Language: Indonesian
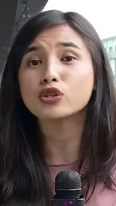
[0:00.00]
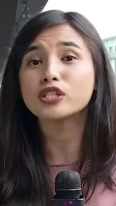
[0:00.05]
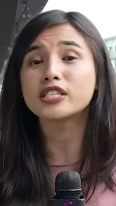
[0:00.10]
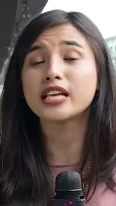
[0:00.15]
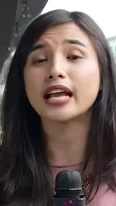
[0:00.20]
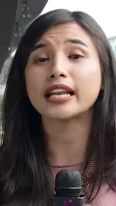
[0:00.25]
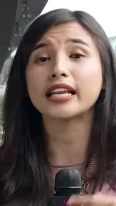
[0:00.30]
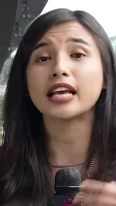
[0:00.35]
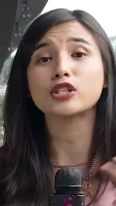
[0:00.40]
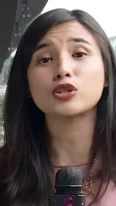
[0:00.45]

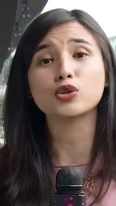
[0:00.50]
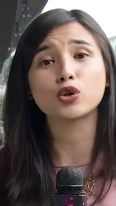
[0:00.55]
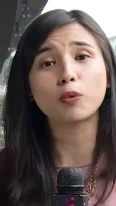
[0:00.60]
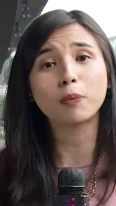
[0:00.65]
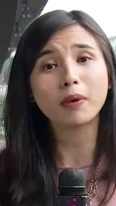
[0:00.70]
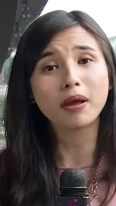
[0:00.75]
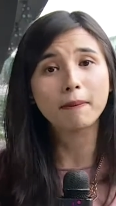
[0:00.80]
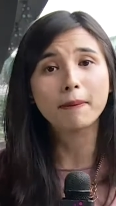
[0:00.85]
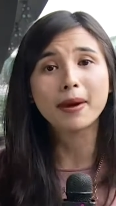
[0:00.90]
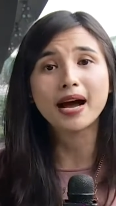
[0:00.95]
hujan yang
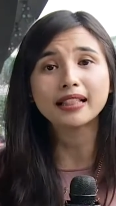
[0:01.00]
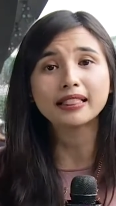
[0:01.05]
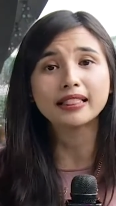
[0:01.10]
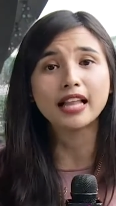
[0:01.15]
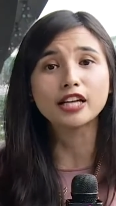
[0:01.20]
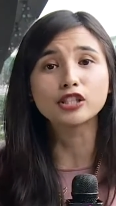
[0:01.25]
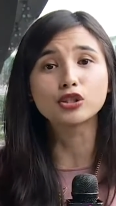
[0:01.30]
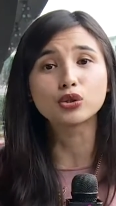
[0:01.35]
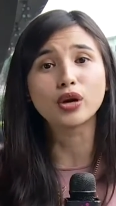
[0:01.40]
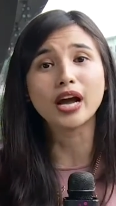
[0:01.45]
cukup lebat
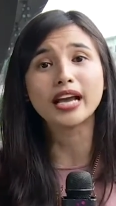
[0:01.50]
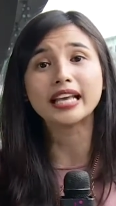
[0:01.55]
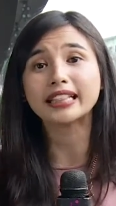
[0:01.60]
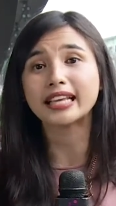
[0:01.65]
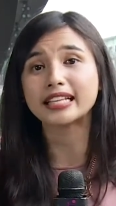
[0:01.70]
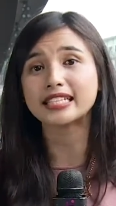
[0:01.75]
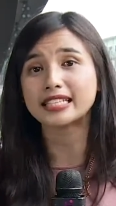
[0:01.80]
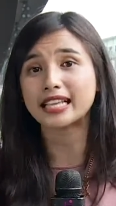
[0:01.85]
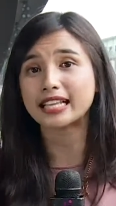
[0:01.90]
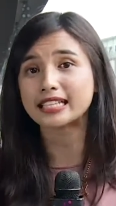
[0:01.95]
dan juga
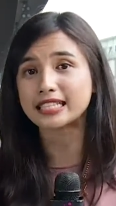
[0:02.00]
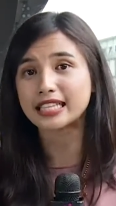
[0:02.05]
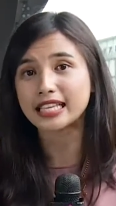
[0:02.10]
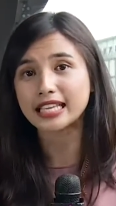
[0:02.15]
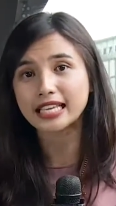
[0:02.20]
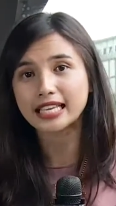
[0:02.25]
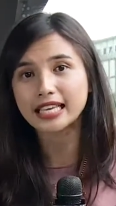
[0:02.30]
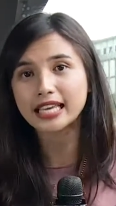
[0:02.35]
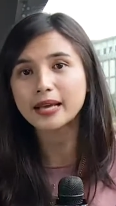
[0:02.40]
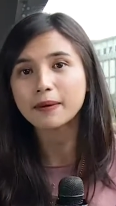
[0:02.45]
intensitas
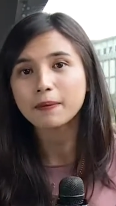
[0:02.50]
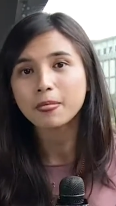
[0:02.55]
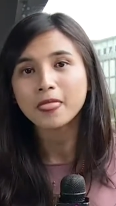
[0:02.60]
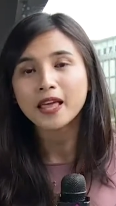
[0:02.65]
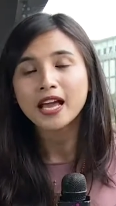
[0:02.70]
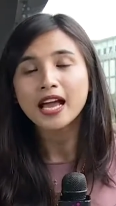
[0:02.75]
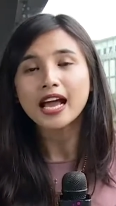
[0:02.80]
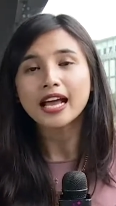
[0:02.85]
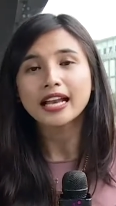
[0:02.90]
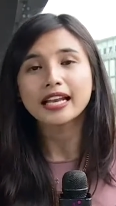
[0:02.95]
tinggi
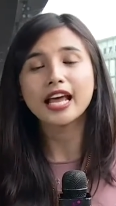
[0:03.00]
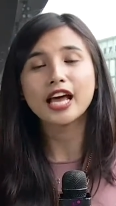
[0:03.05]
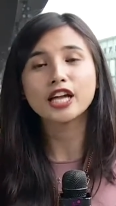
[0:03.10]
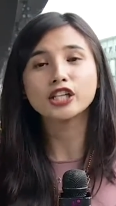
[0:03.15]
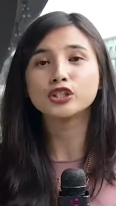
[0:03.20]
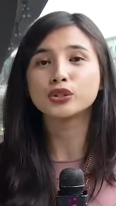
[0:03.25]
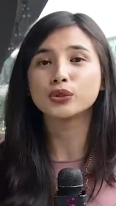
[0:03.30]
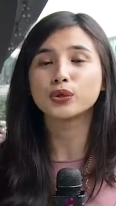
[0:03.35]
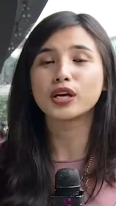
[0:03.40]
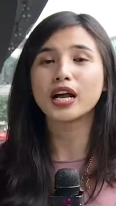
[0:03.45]
dan
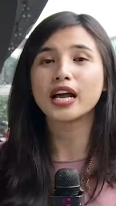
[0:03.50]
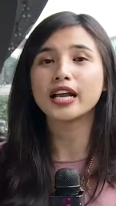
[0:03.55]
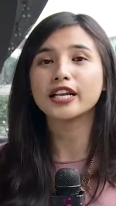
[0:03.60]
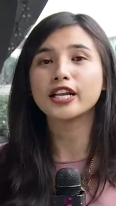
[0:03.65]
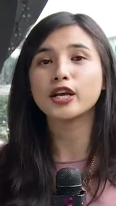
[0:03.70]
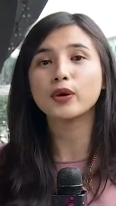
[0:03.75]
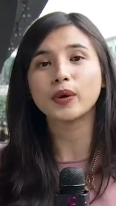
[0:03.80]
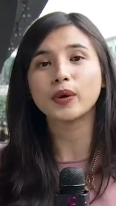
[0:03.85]
juga di